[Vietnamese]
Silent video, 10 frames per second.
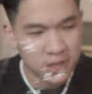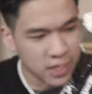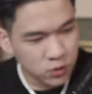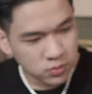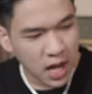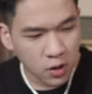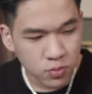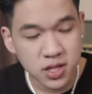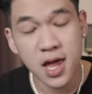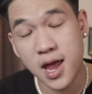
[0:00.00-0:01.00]
thì chúng ta
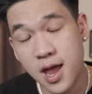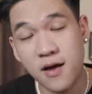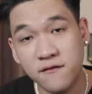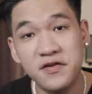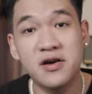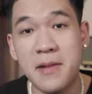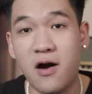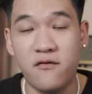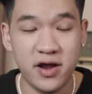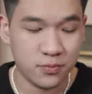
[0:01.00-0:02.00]
cũng sẽ vừa
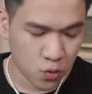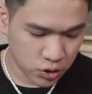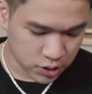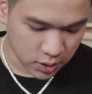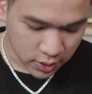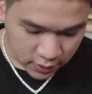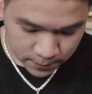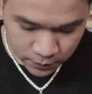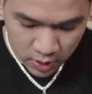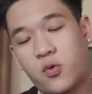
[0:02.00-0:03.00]
bảo vệ được môi trường
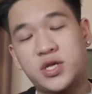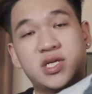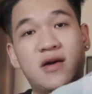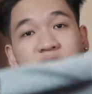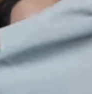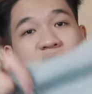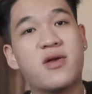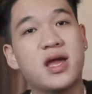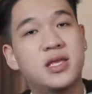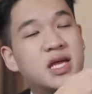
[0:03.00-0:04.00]
hơn quay trở lại với chiếc áo
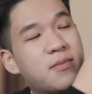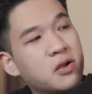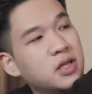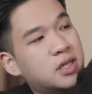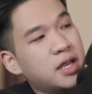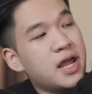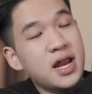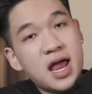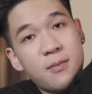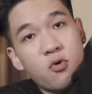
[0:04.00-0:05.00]
này thì các bạn có thể thấy
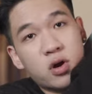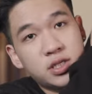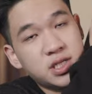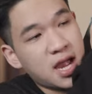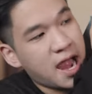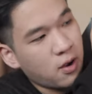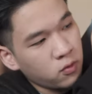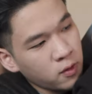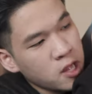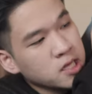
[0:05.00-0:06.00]
đây là một cái chiếc
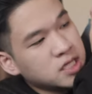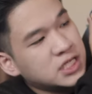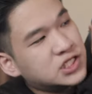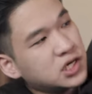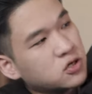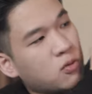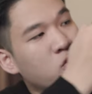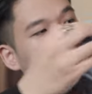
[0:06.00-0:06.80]
áo t-shirt có một